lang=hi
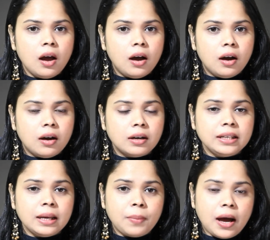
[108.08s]

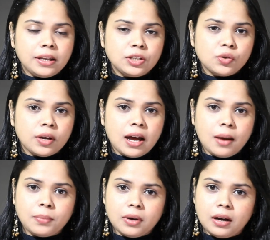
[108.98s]
ये पानी जो है
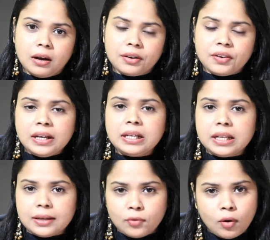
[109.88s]
आप ग्रीन टी
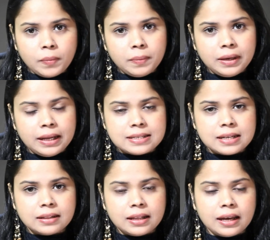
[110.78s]
के फॉर्म में भी ले
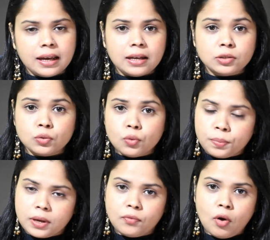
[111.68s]
सकते हैं सूप
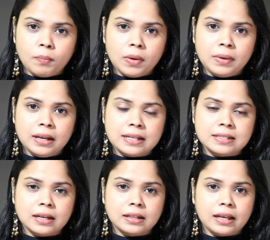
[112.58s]
के फॉर्म में भी ले
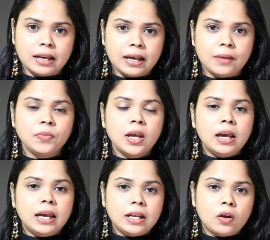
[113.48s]
सकते हैं
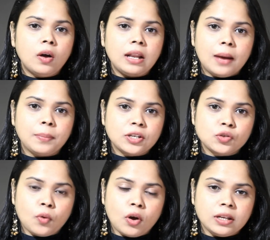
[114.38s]
इन ऑल आपके जो
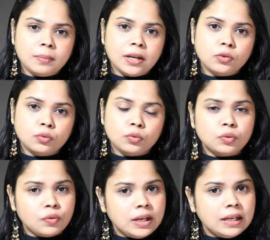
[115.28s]
बॉडी में टू टू
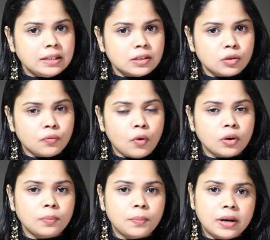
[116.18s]
थ्री लीटर्स ऑफ
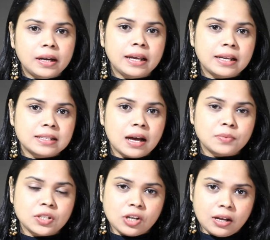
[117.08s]
वाटर पर डे के हिसाब
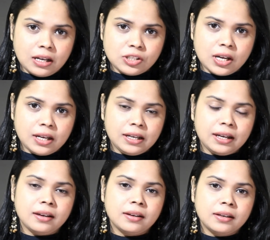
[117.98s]
से जाना
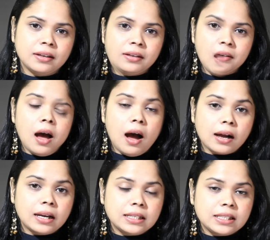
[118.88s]
चाहिए
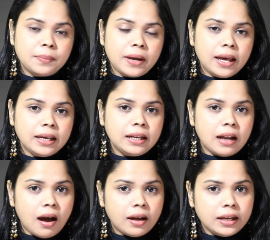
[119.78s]
अगला टिप है कि
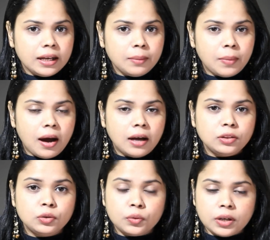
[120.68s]
नहाने के बाद
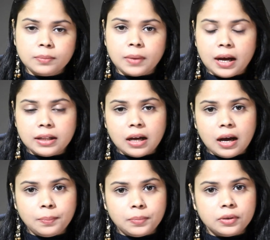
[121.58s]
तुरंत बाद
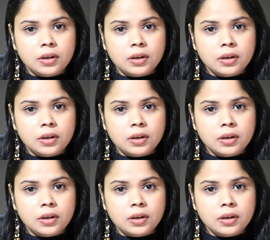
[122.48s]
आप